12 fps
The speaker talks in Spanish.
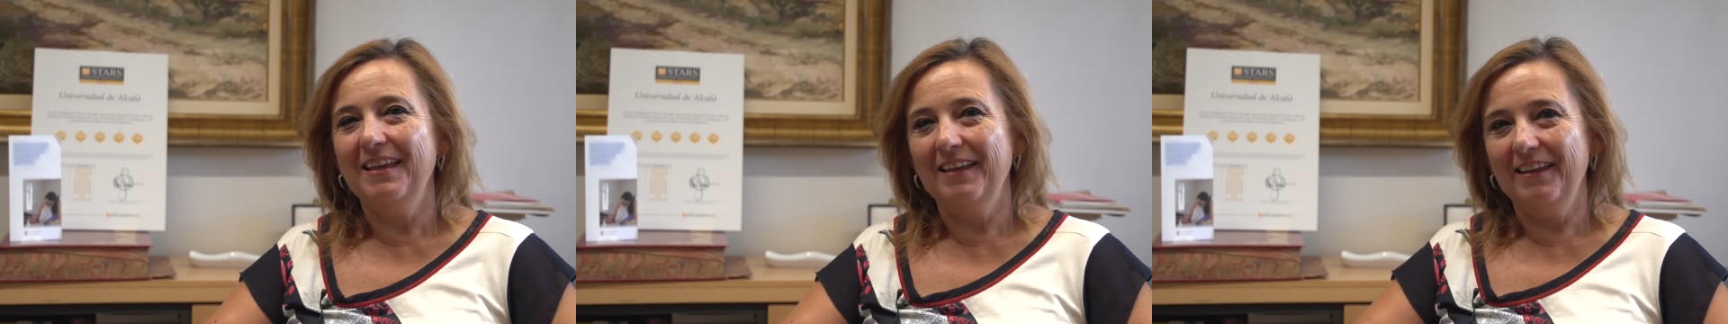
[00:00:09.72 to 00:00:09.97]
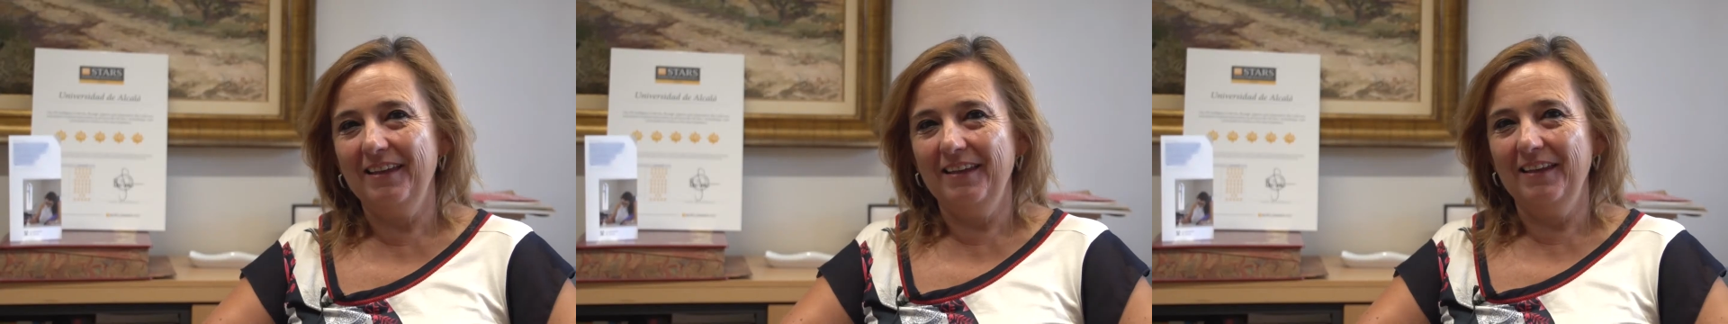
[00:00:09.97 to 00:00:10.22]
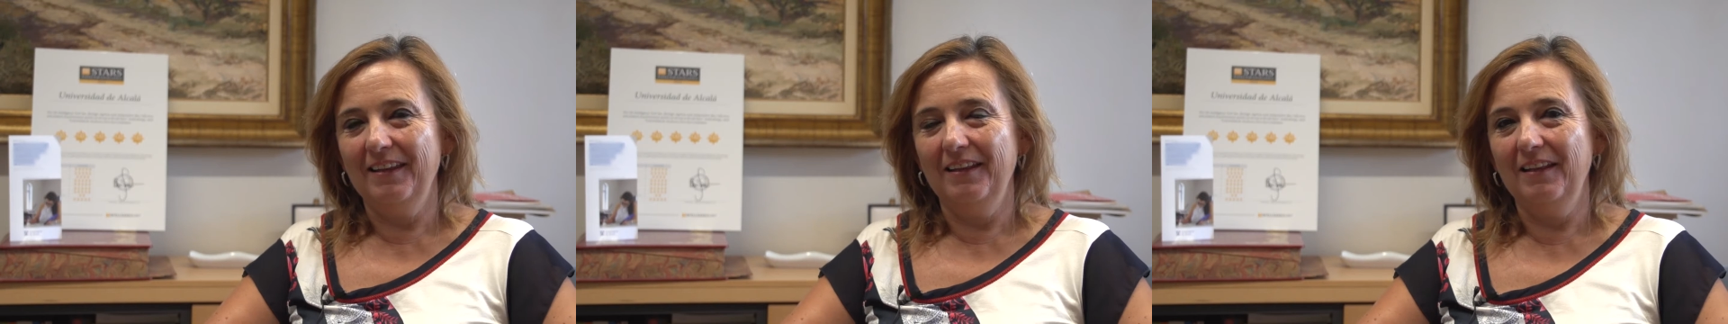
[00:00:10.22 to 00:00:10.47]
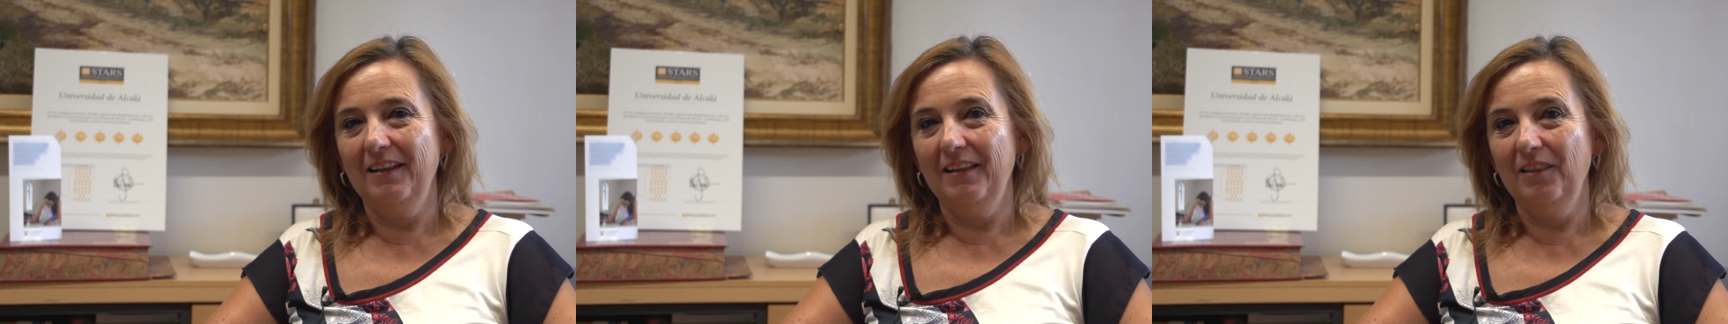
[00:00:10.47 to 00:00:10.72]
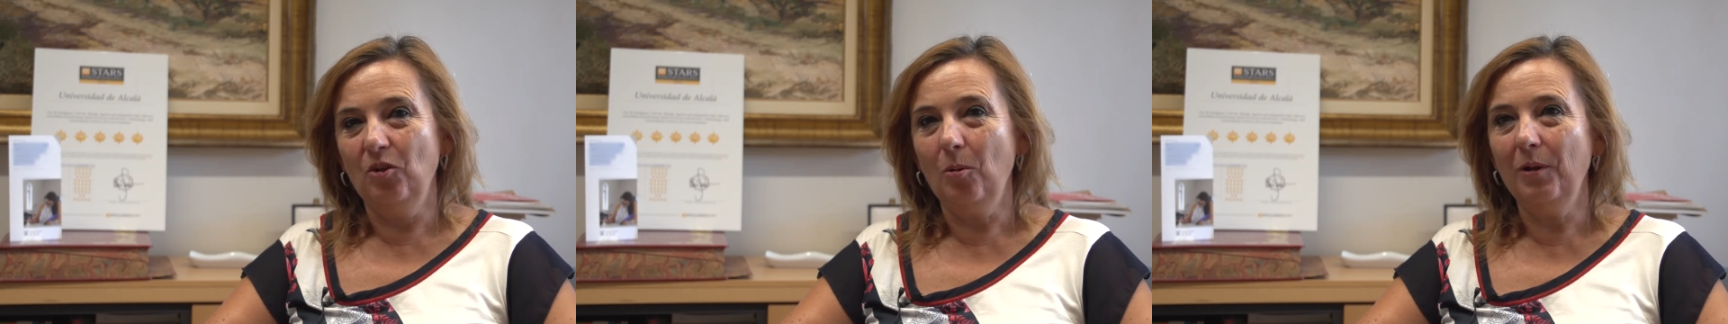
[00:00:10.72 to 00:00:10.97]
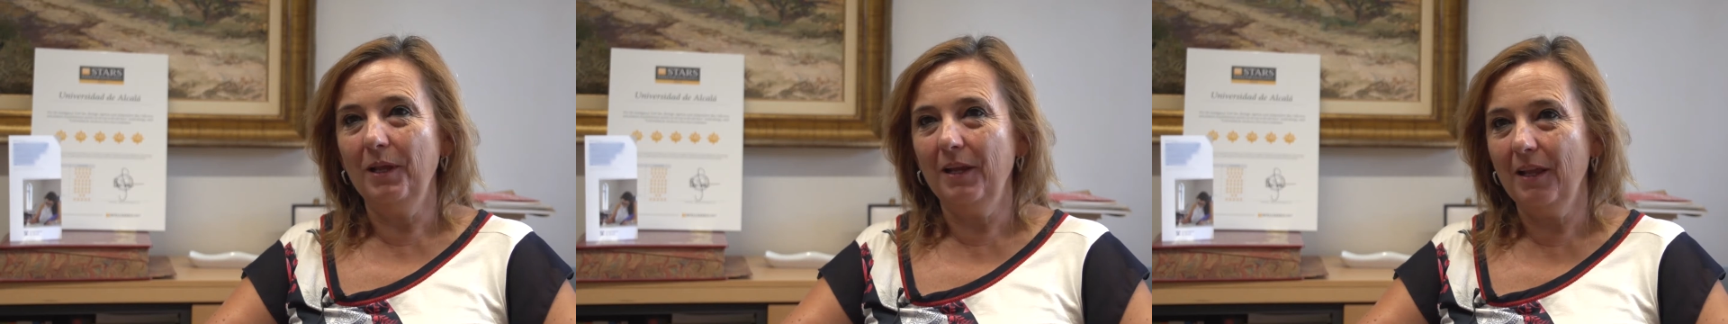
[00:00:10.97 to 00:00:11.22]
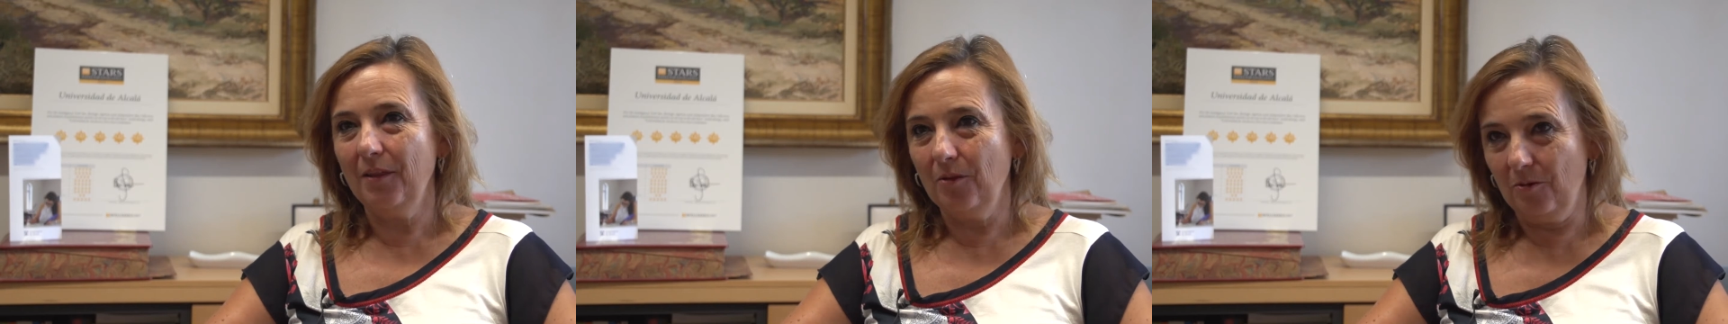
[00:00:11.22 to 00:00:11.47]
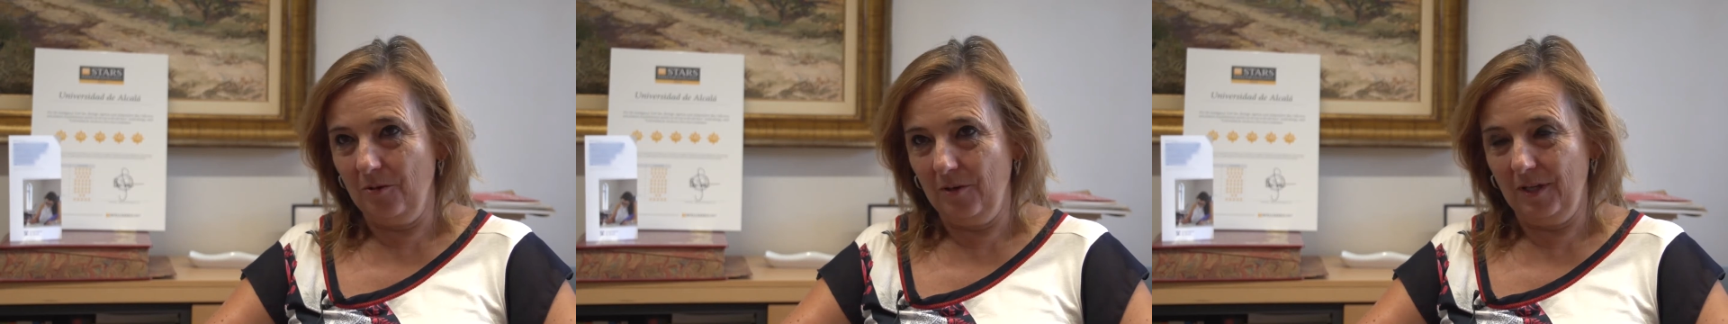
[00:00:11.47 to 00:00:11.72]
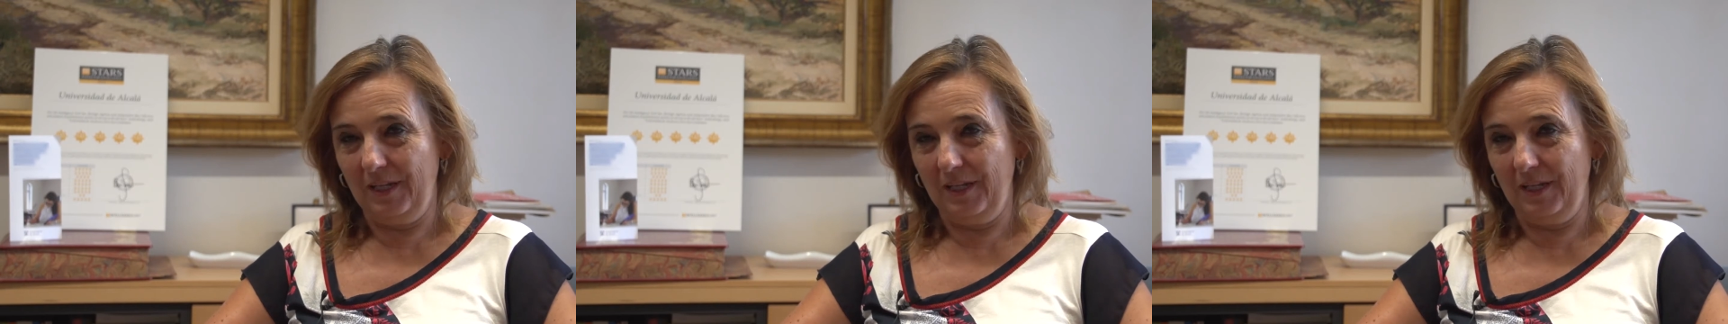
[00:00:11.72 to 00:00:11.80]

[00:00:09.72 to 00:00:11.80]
El doble grado